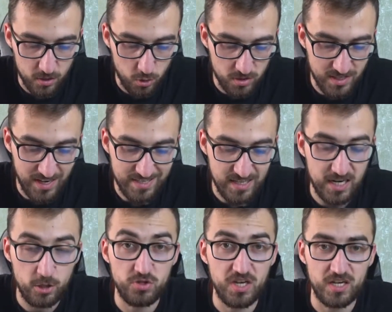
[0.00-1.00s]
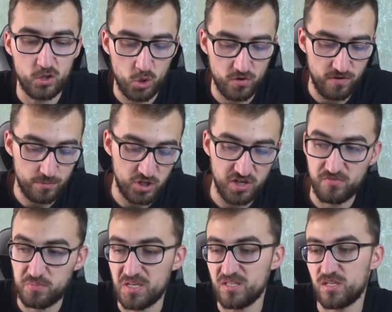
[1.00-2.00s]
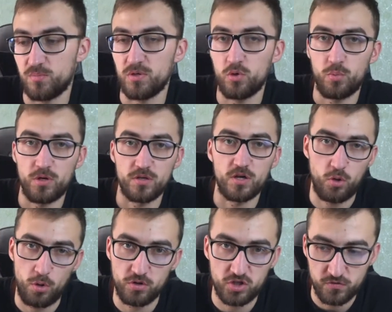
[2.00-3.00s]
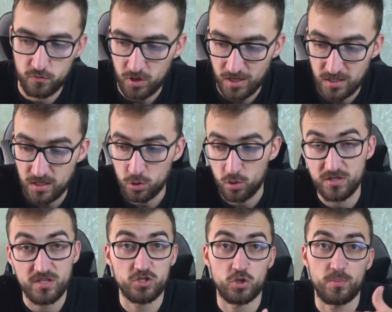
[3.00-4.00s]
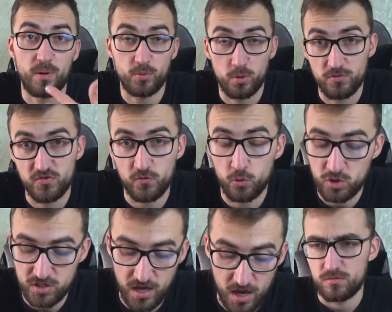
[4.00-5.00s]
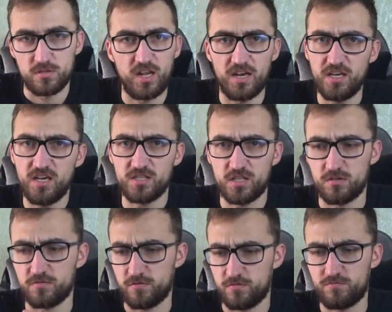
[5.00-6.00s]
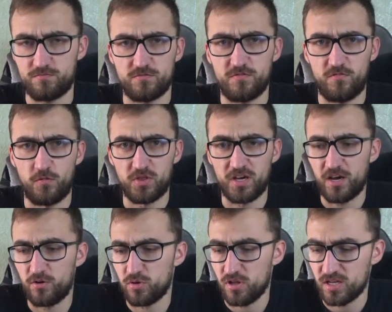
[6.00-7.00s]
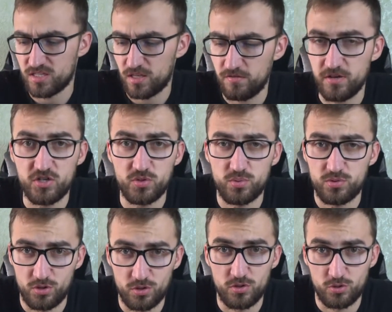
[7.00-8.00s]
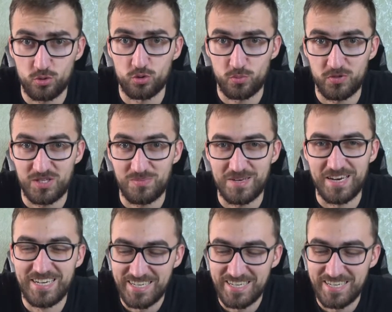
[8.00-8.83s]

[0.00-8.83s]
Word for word: То есть для тех людей, которые вообще в принципе не умеют готовить, живут одни, но хотят что-то попробовать вкусно, для них это вот такая вот классная вещь, все, сужу по себе.